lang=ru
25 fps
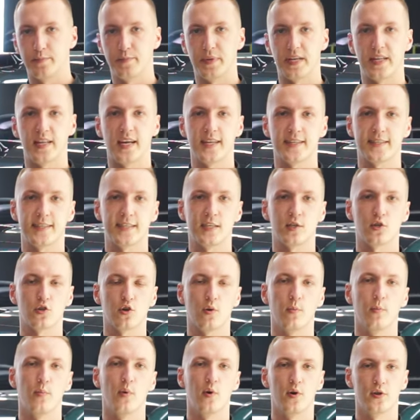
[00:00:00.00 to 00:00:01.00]
придать
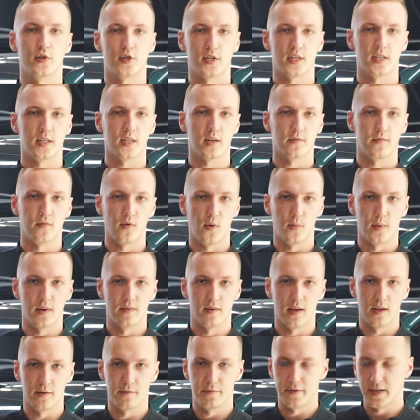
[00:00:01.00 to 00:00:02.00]
еще больше
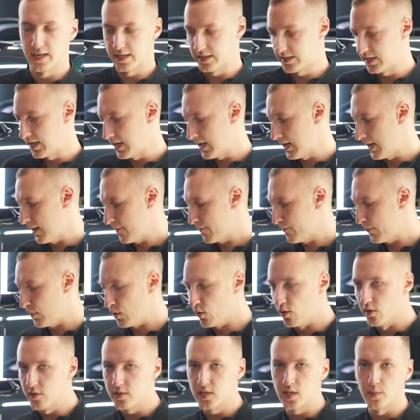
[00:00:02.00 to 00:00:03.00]
гидрофобного эффекта
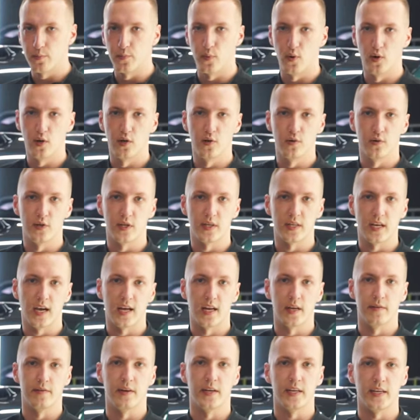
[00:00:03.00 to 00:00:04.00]
пленки
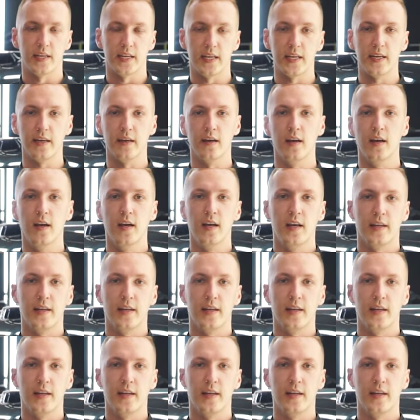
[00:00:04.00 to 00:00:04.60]
полиуретановой и